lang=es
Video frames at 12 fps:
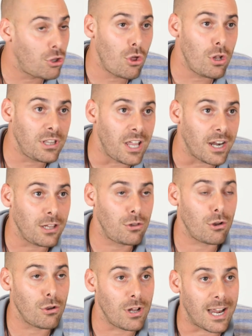todo el
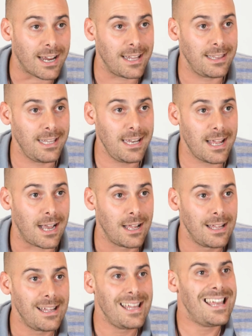territorio de la Argentina,
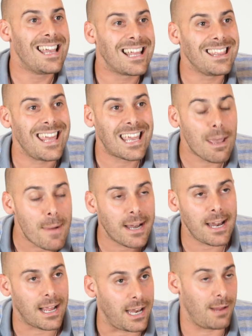de qué
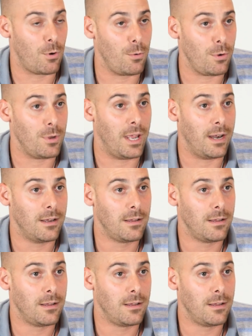manera queremos vivir.